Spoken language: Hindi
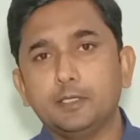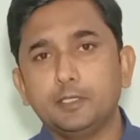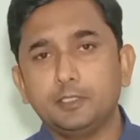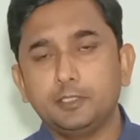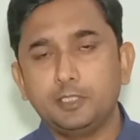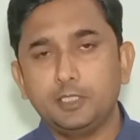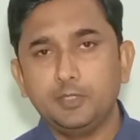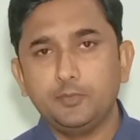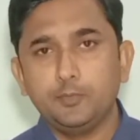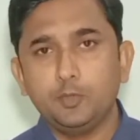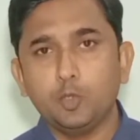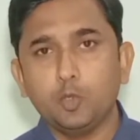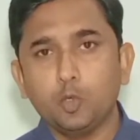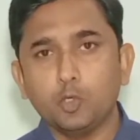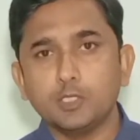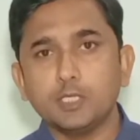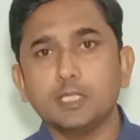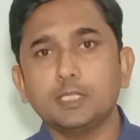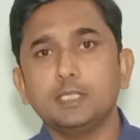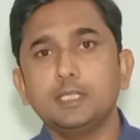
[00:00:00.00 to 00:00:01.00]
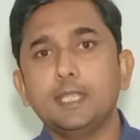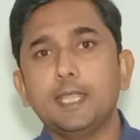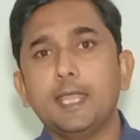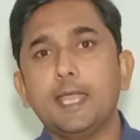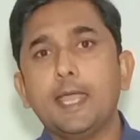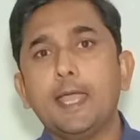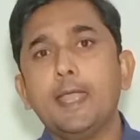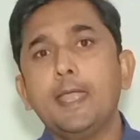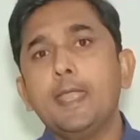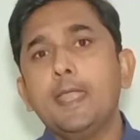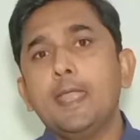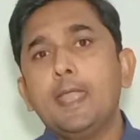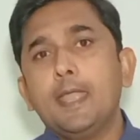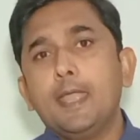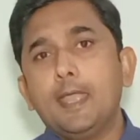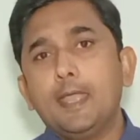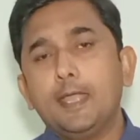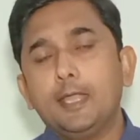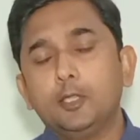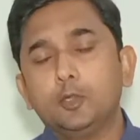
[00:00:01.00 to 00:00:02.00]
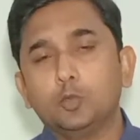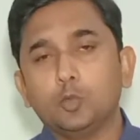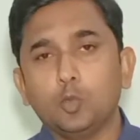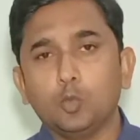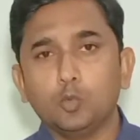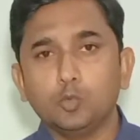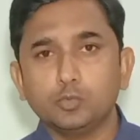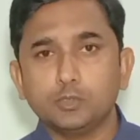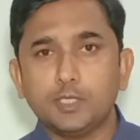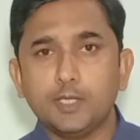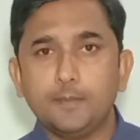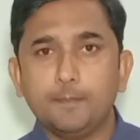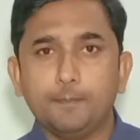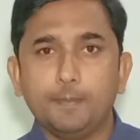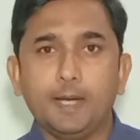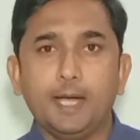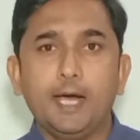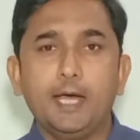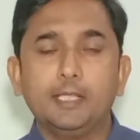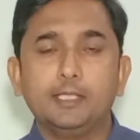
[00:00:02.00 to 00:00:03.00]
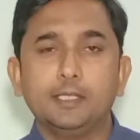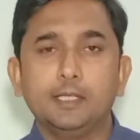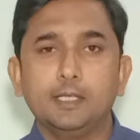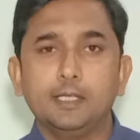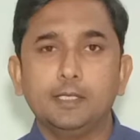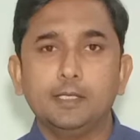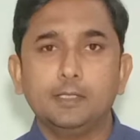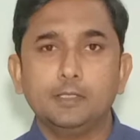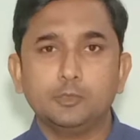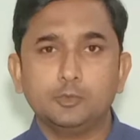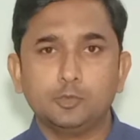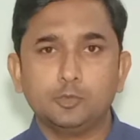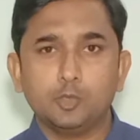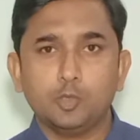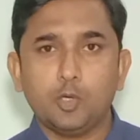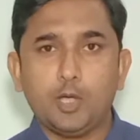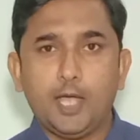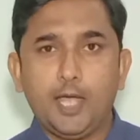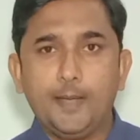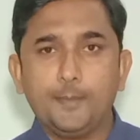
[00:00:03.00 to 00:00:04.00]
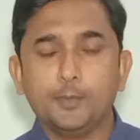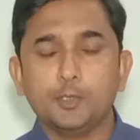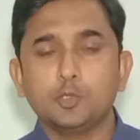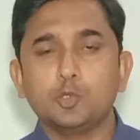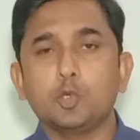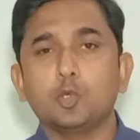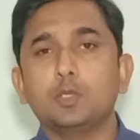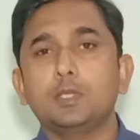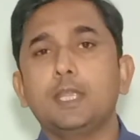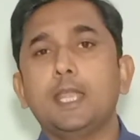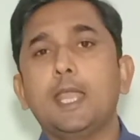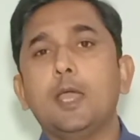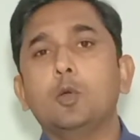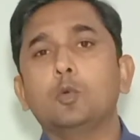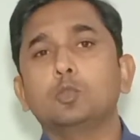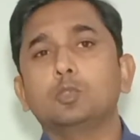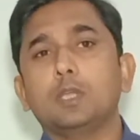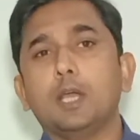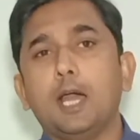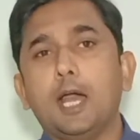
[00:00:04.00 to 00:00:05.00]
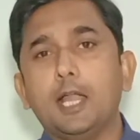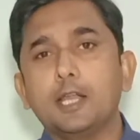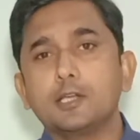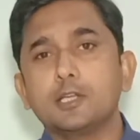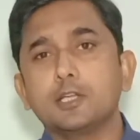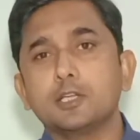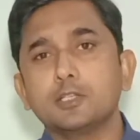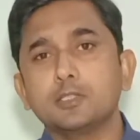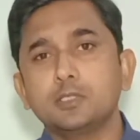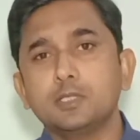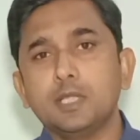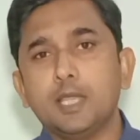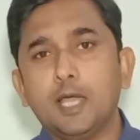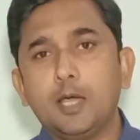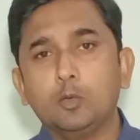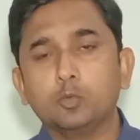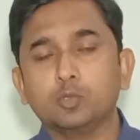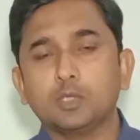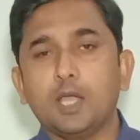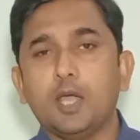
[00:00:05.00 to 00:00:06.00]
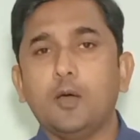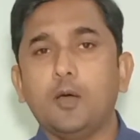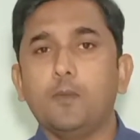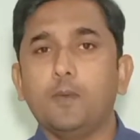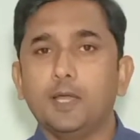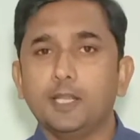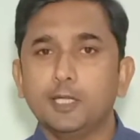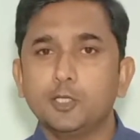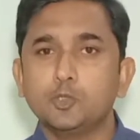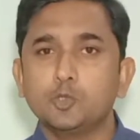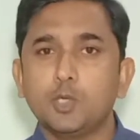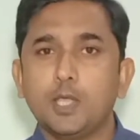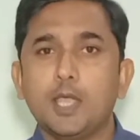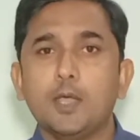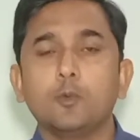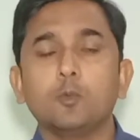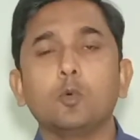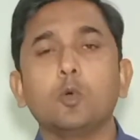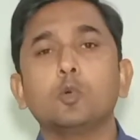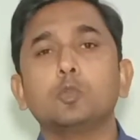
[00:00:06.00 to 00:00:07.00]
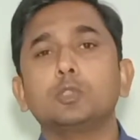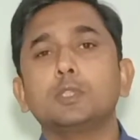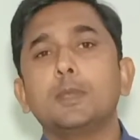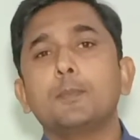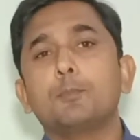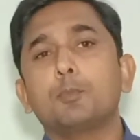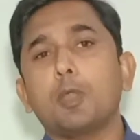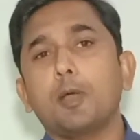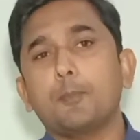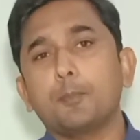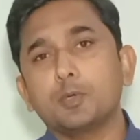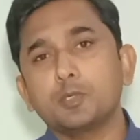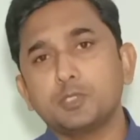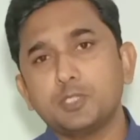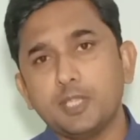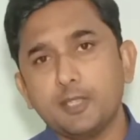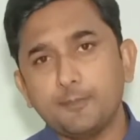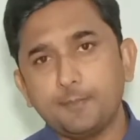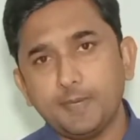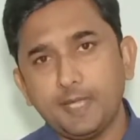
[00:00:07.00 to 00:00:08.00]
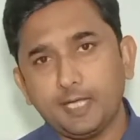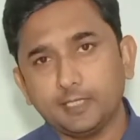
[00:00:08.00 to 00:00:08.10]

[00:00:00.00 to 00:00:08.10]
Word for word: की डिलीवरी हो जाती है तो उसके बाद जो आपकी झोटी है उसका अडर या उसका हवाना जो है वो उसकी प्रॉपर शेप